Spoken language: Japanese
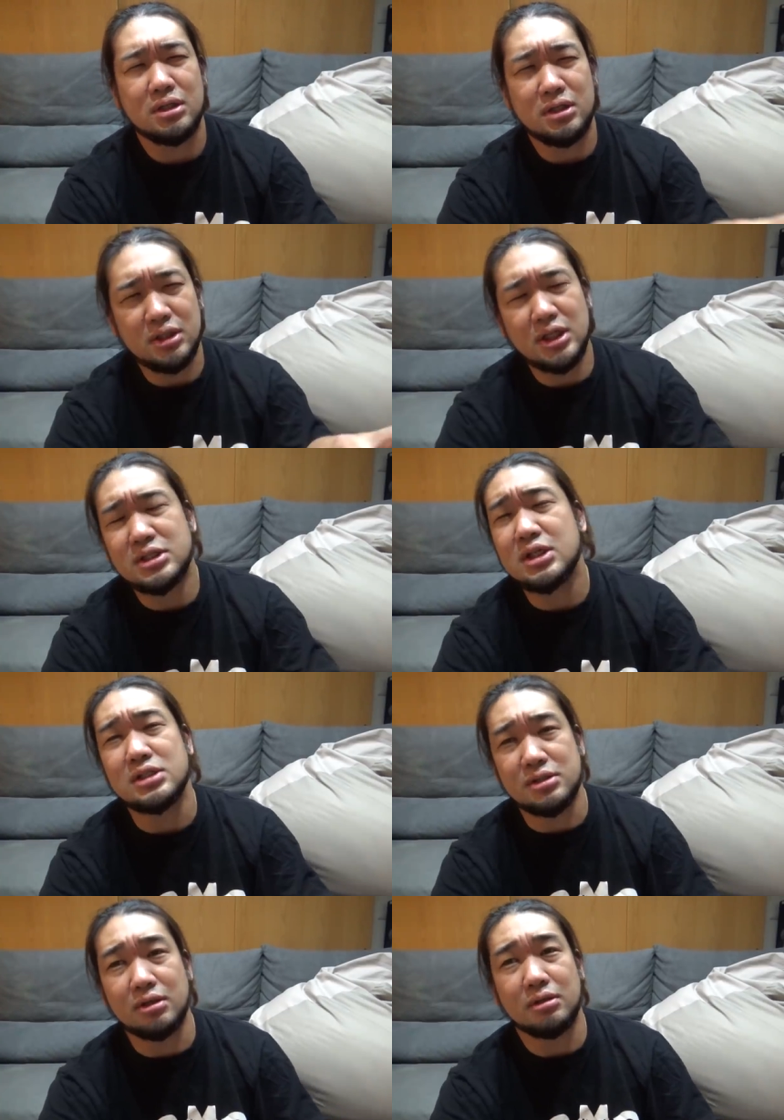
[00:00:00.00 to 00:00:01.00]
いやつなんで
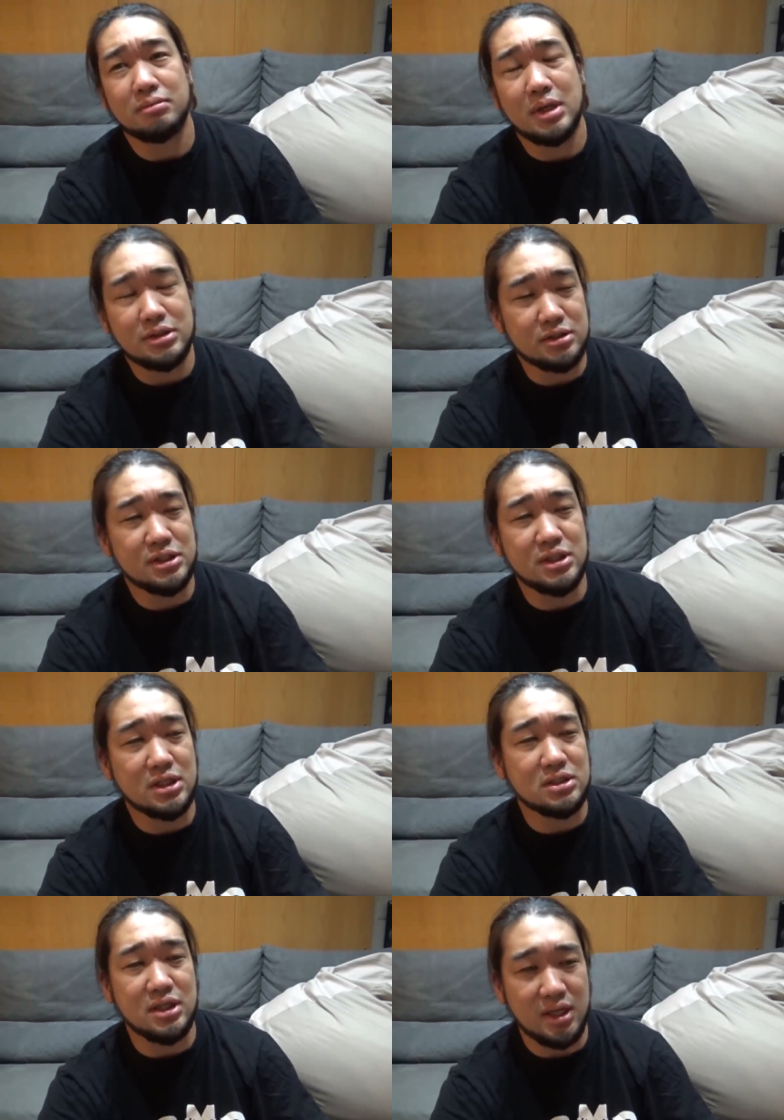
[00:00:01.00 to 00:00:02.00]
すよ貧しいや
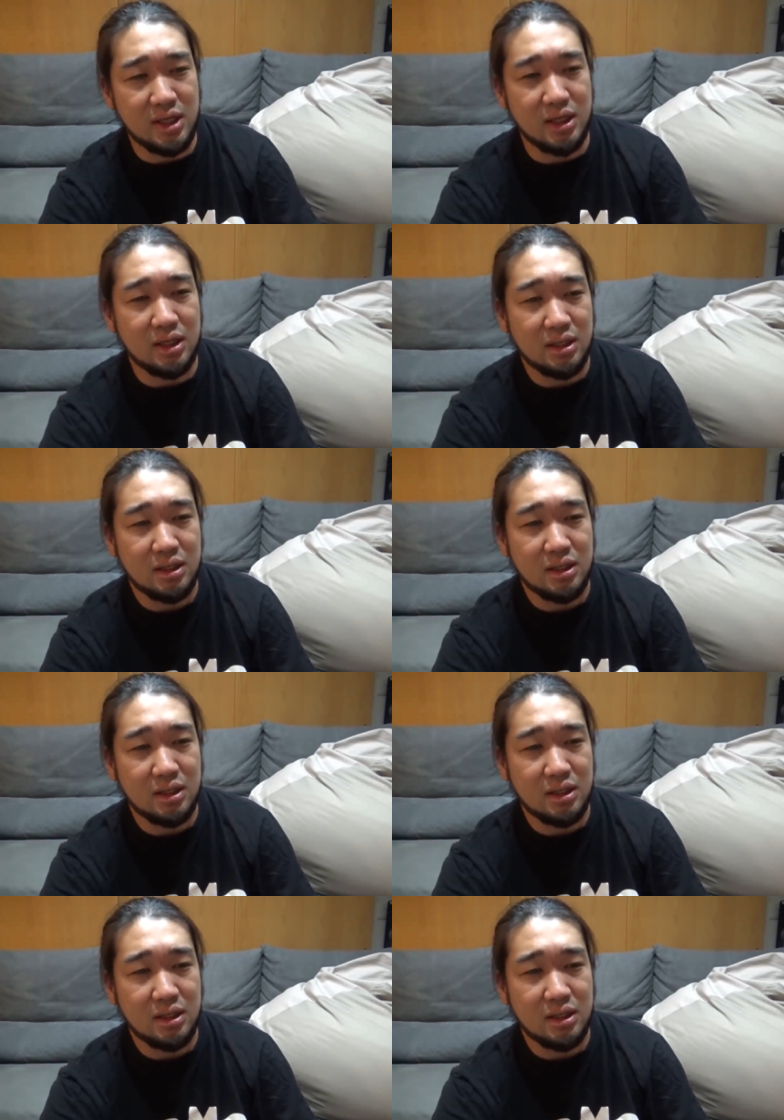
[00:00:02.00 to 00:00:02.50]
つで